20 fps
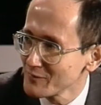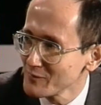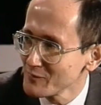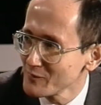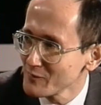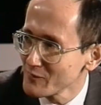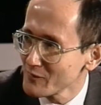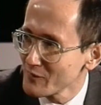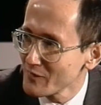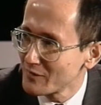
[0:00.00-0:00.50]

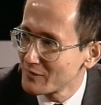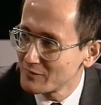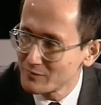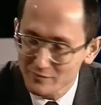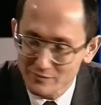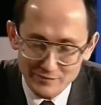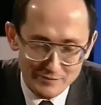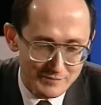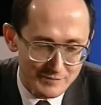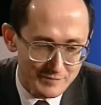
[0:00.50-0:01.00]
pierwszy
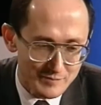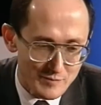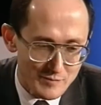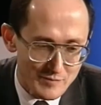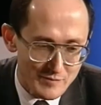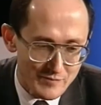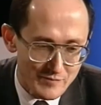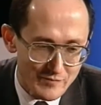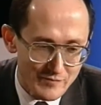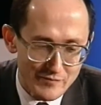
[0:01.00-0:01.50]
telewiz.
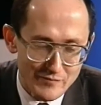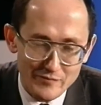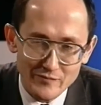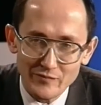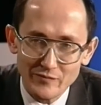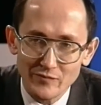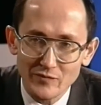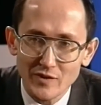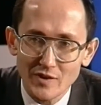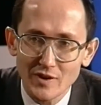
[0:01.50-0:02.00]
Oddajemy głos.
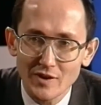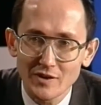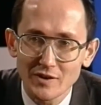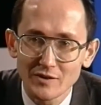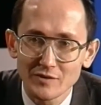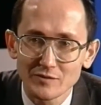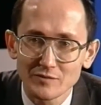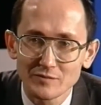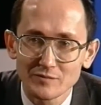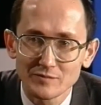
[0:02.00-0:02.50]

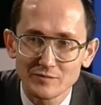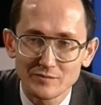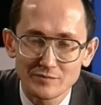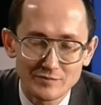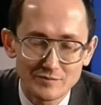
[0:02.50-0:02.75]
Dzień dobry.